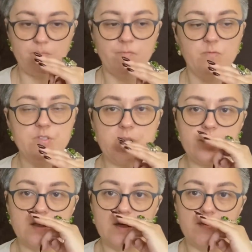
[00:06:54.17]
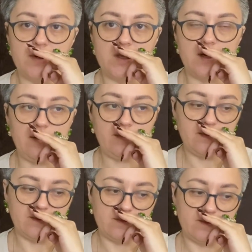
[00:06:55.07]
Вы знаете, для меня
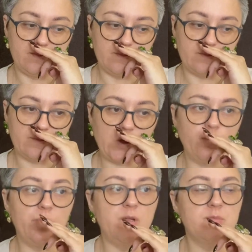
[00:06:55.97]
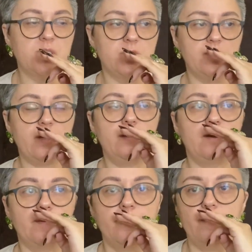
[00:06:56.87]
он прям со
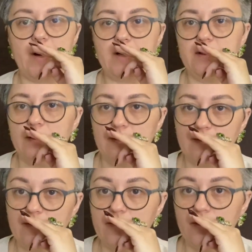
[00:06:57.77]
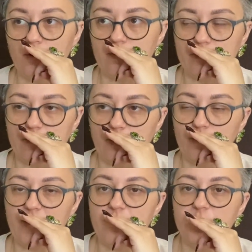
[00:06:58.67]
старта пахнет вином. Вот
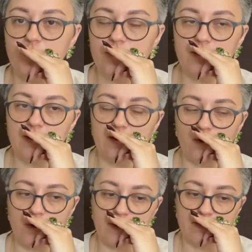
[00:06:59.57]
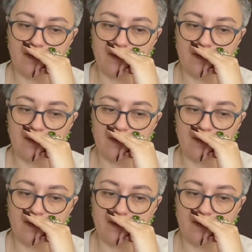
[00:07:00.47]
прям винный такой